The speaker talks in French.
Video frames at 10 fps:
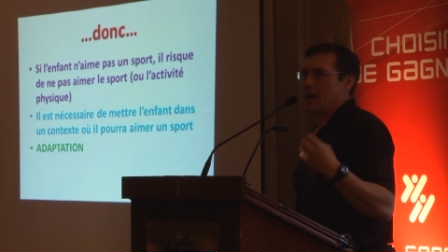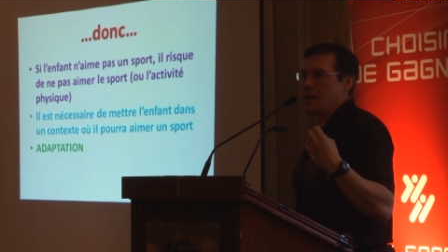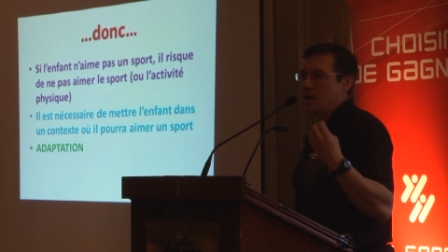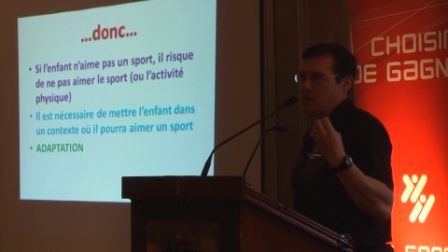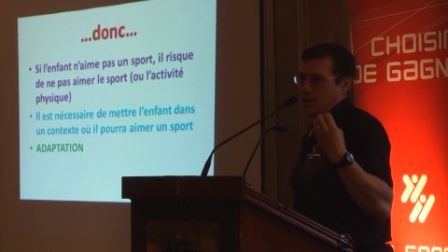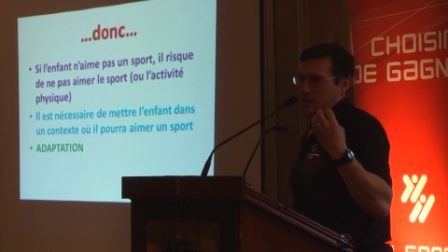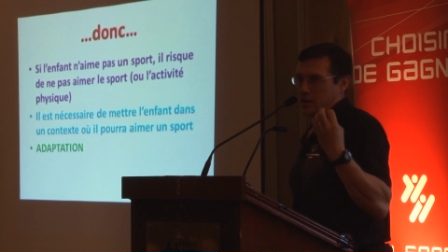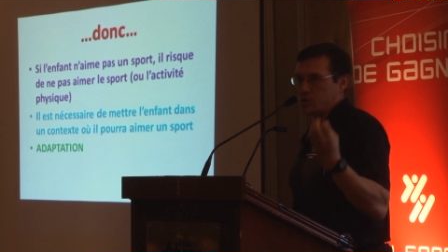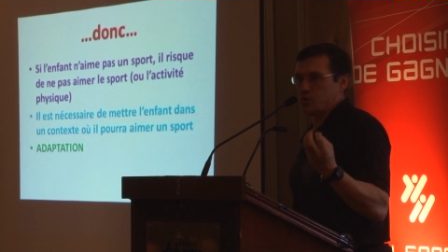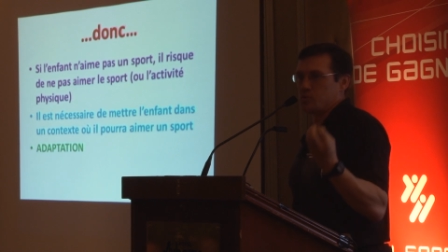à
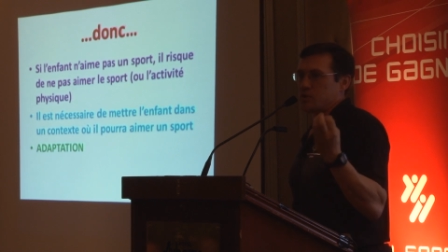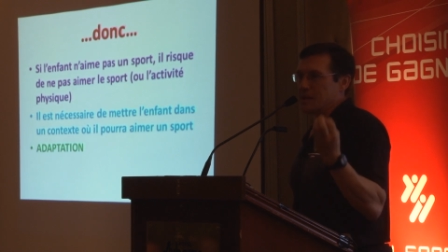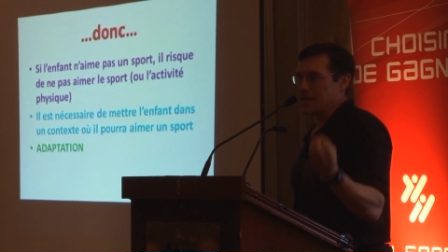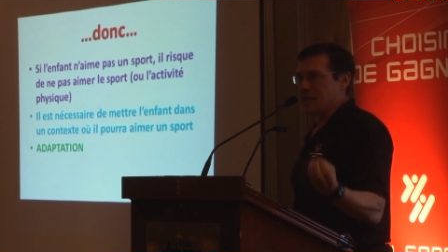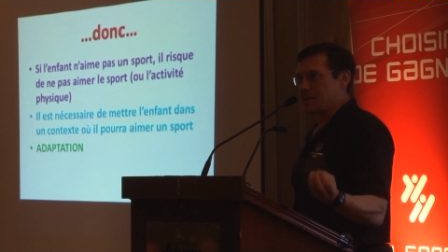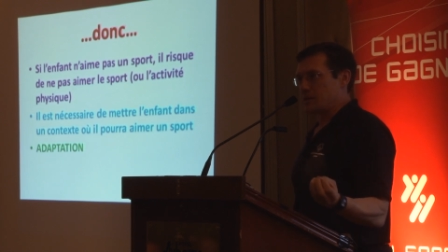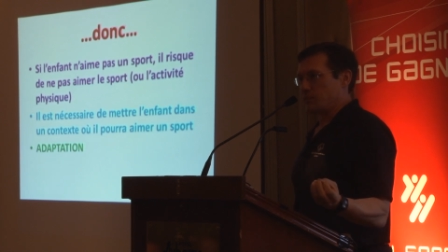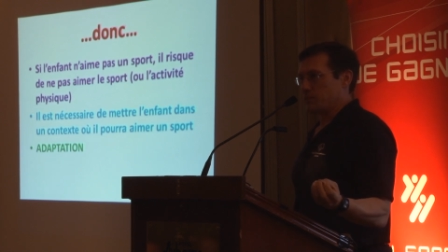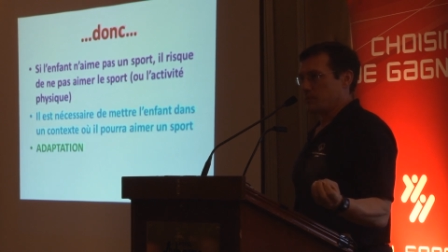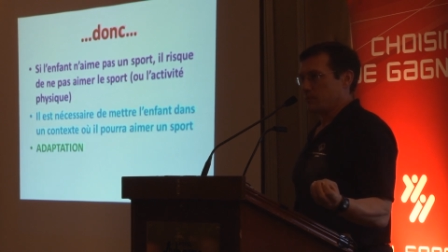quelque chose de
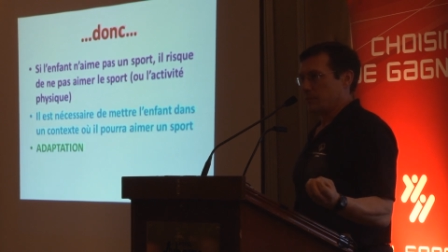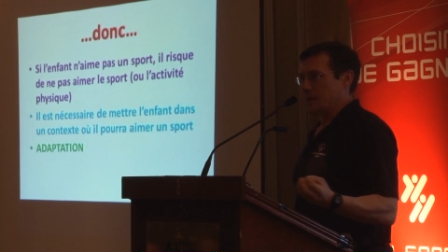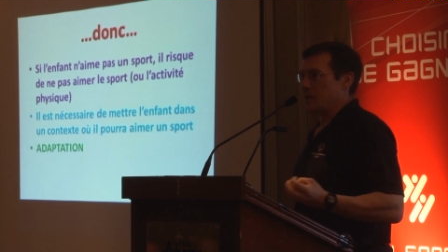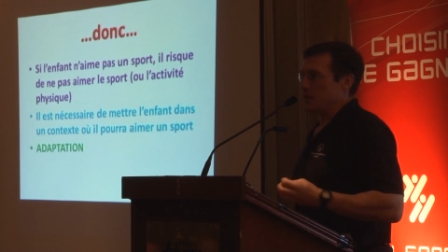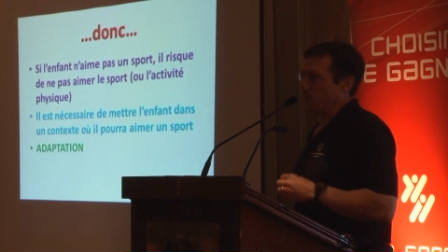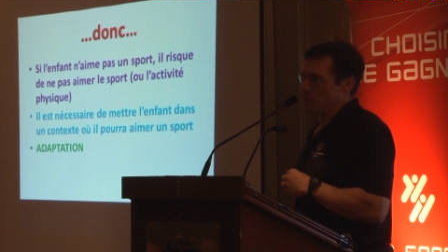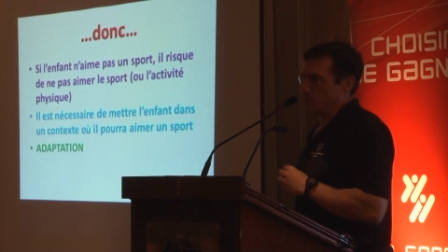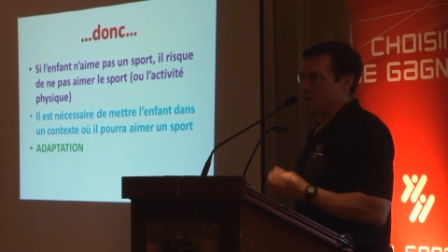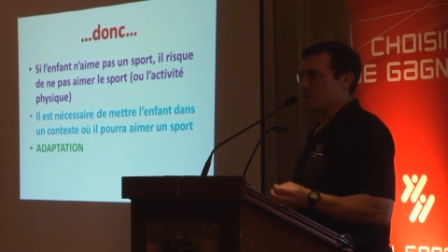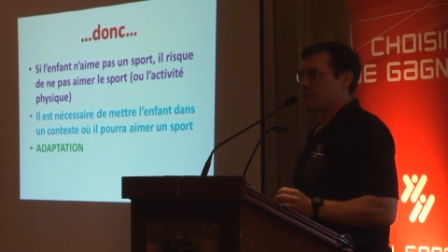négatif, et ils font
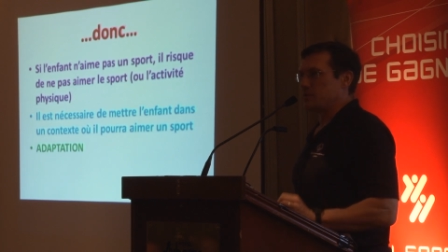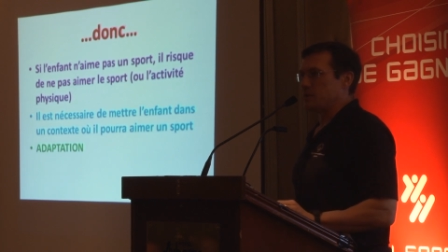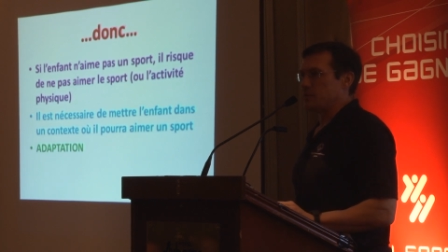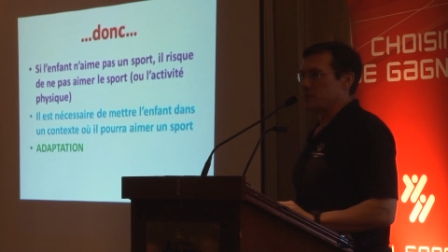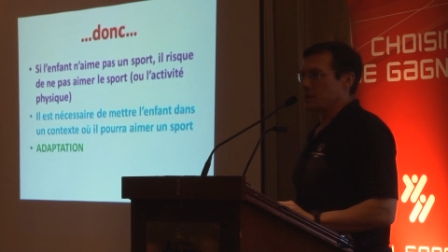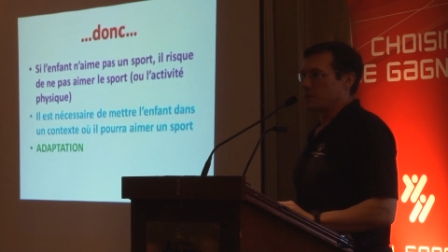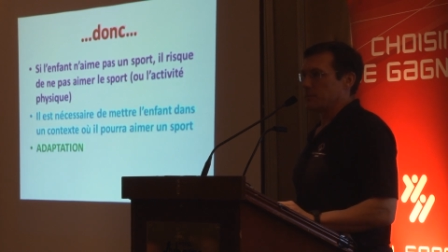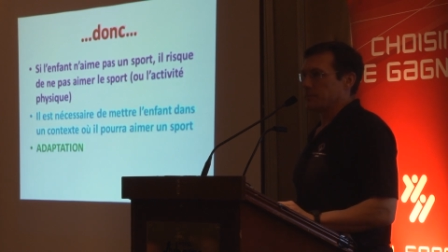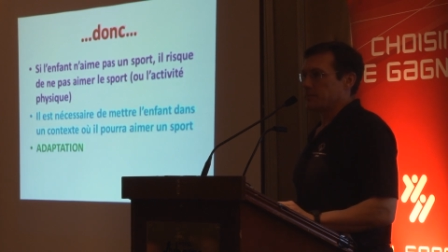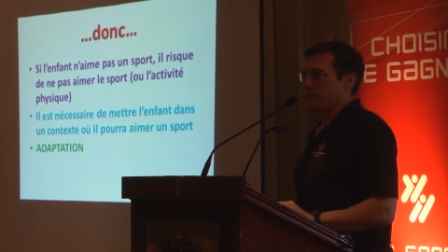plus d'activité physique.
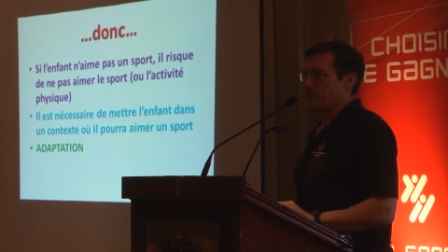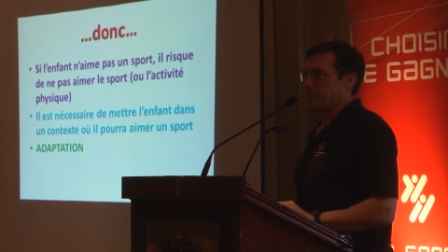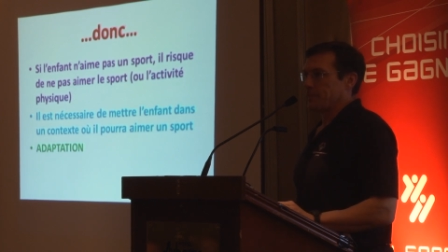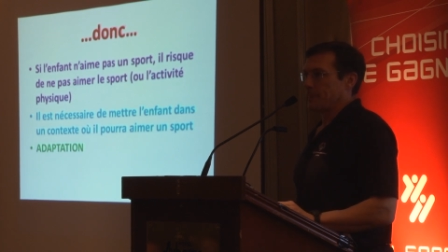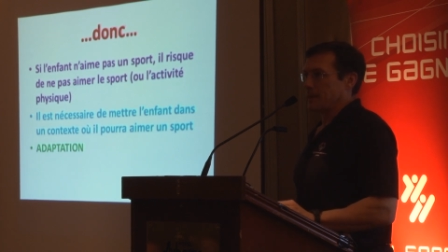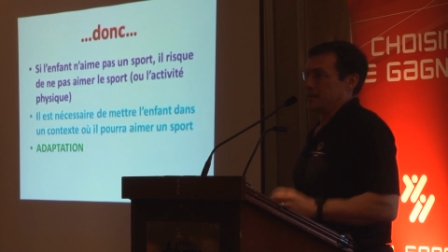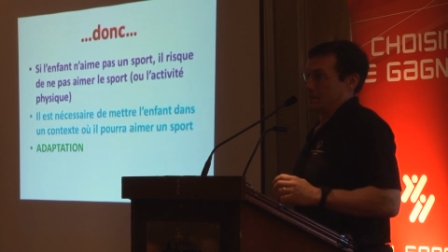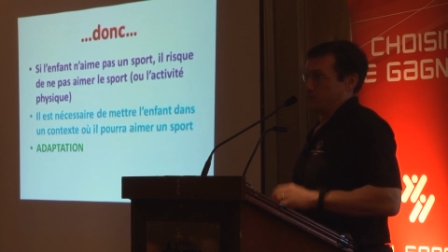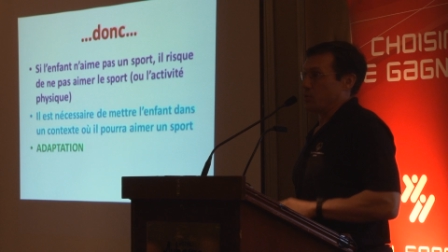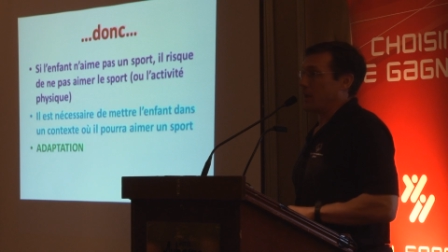
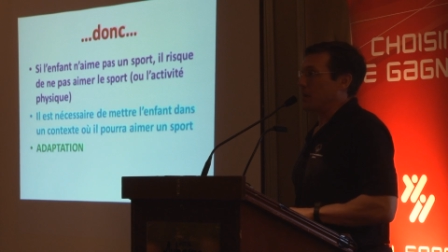Ça pourrait